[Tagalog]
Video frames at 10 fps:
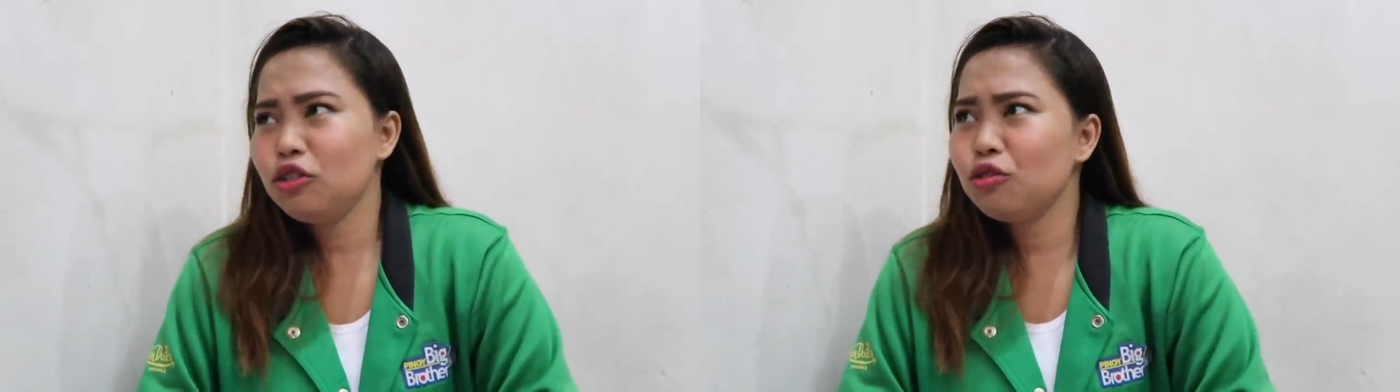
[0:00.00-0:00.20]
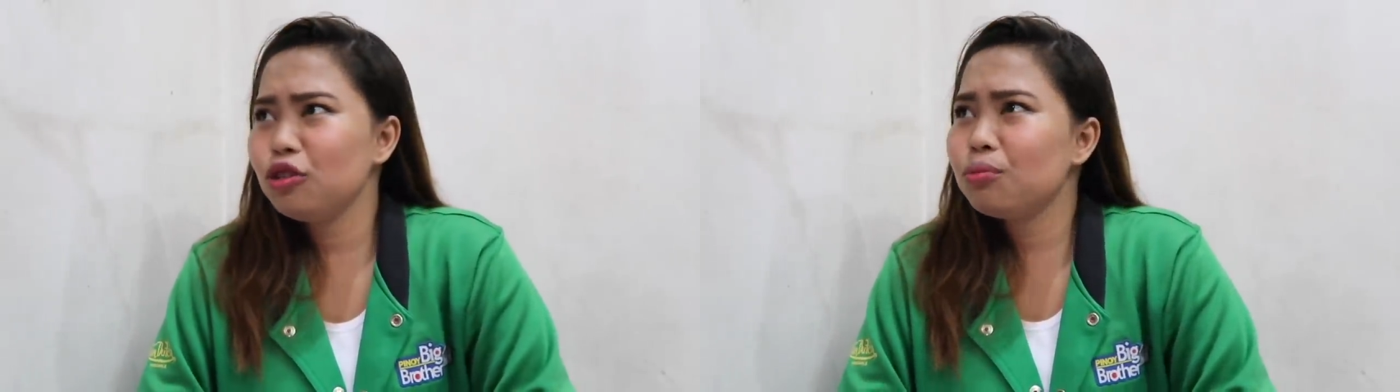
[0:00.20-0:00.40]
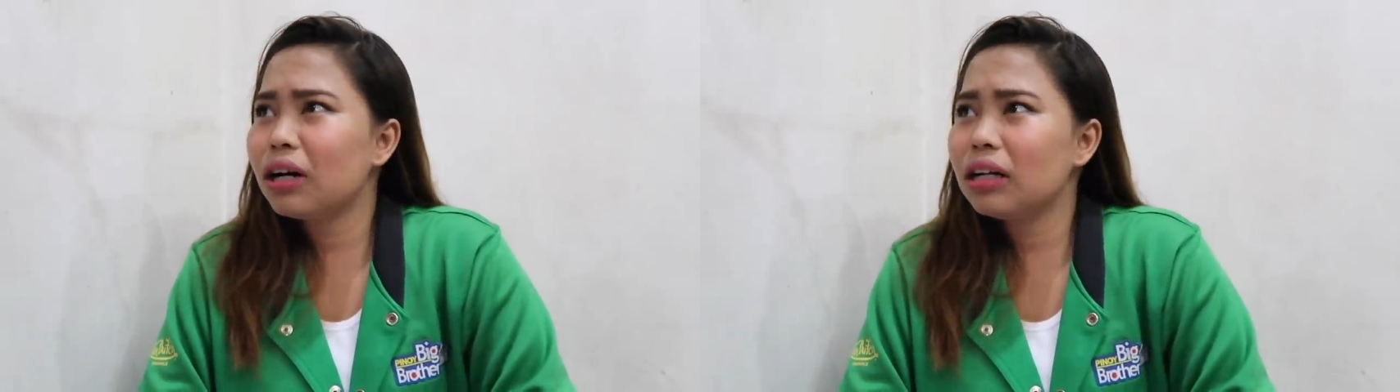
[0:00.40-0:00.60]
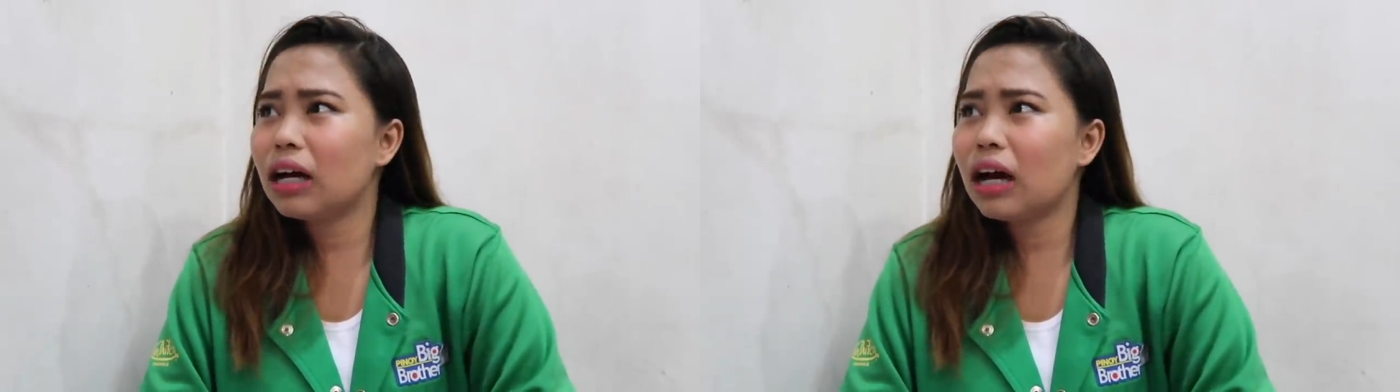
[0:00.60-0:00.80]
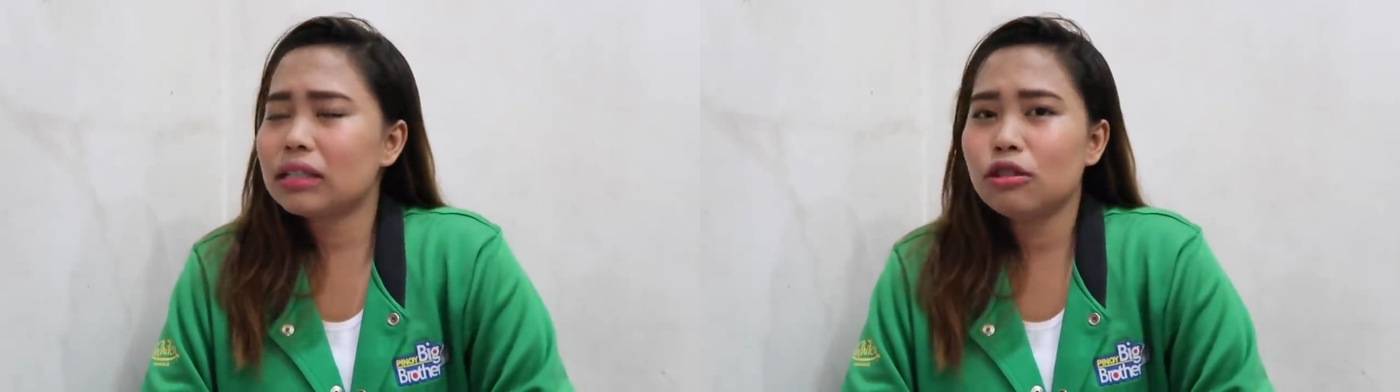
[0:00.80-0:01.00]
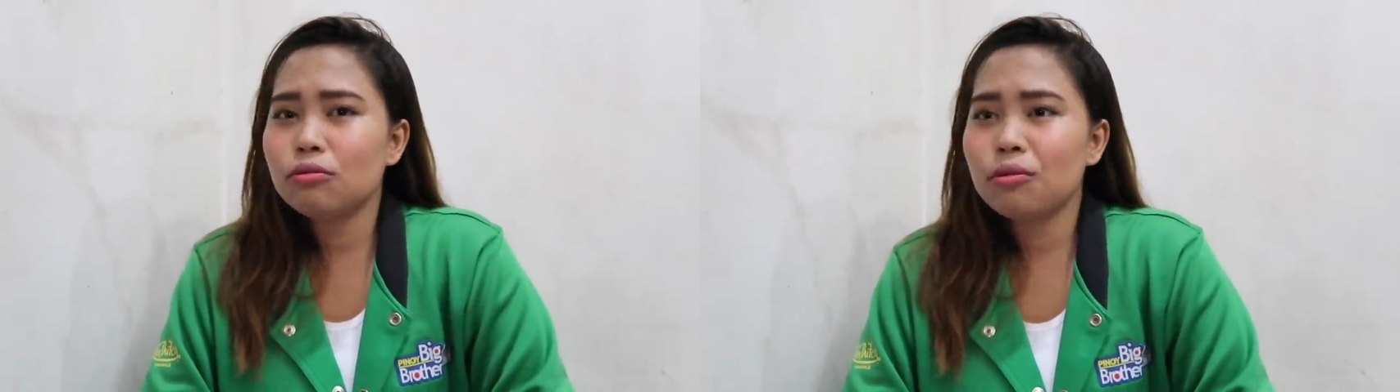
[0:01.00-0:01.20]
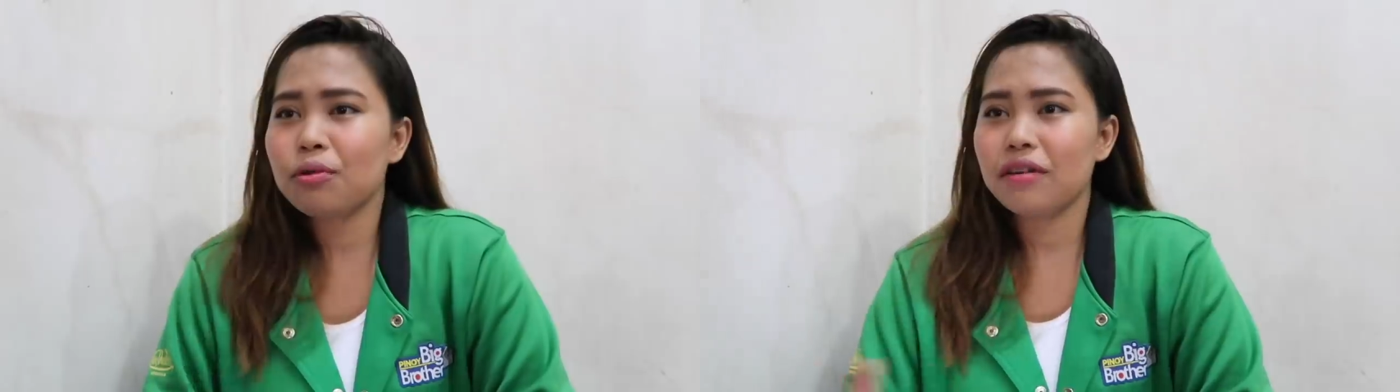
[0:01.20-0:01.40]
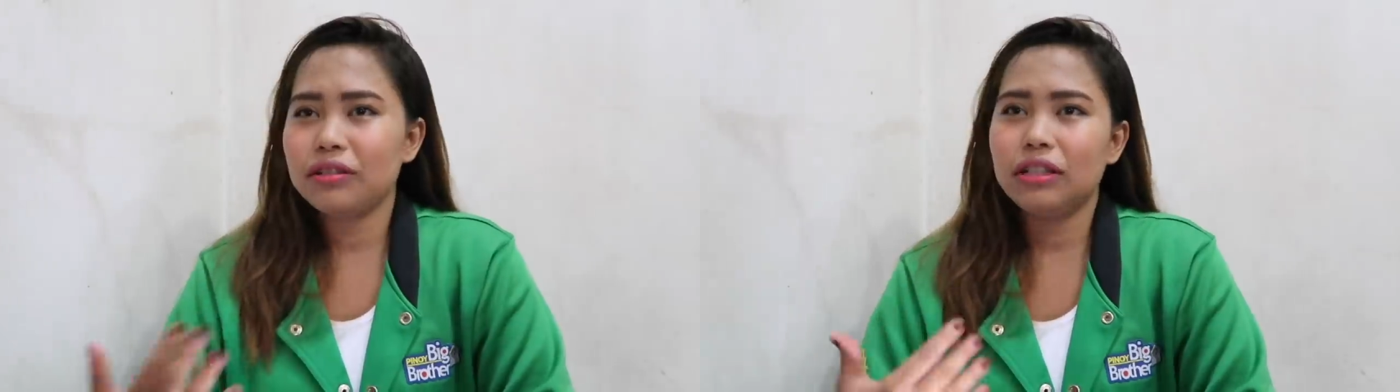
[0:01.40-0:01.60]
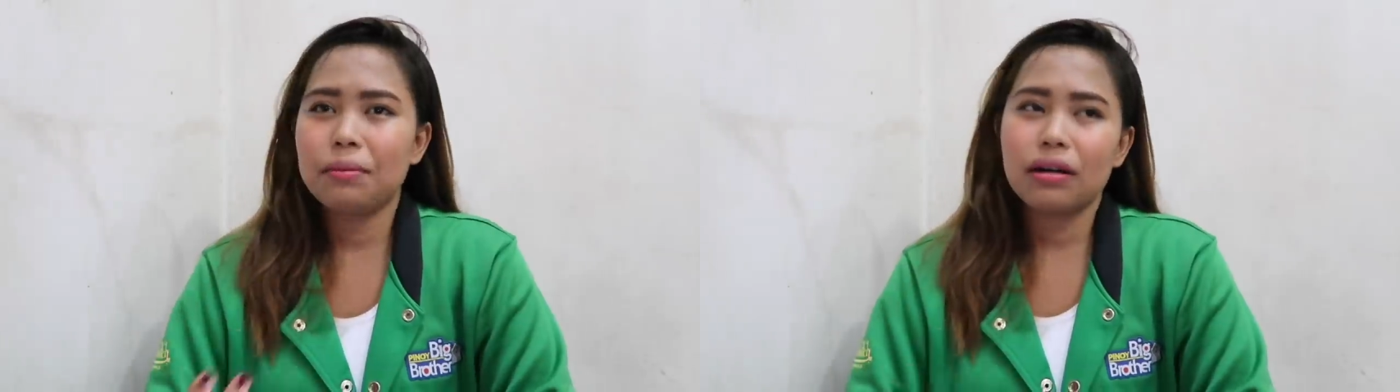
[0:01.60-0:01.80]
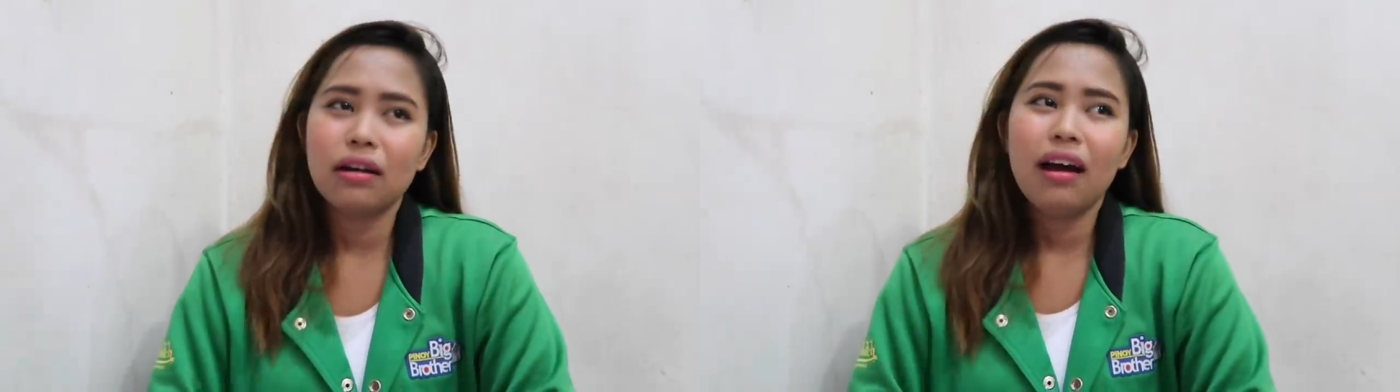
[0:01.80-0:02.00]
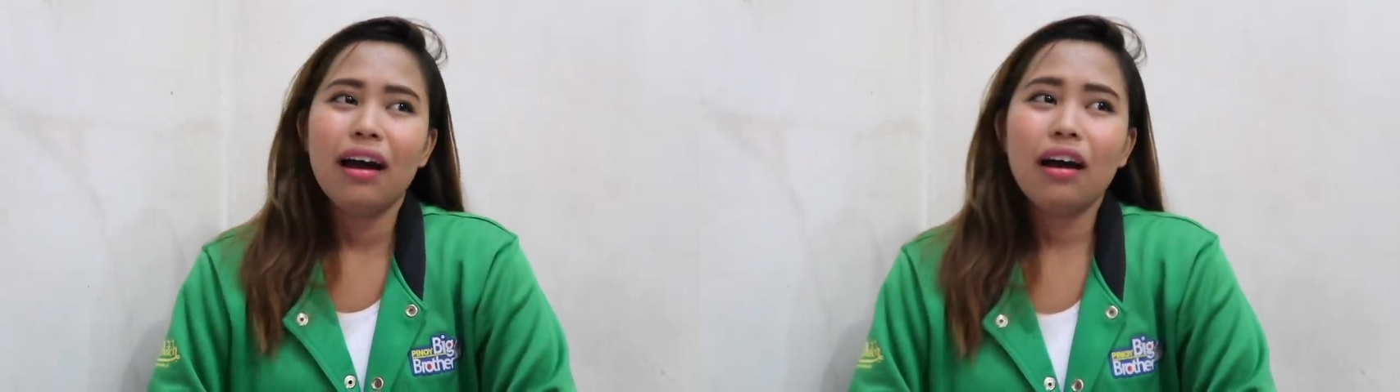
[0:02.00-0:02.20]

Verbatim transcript: Yung, yung mga nakakasalubong mo everyday, parang,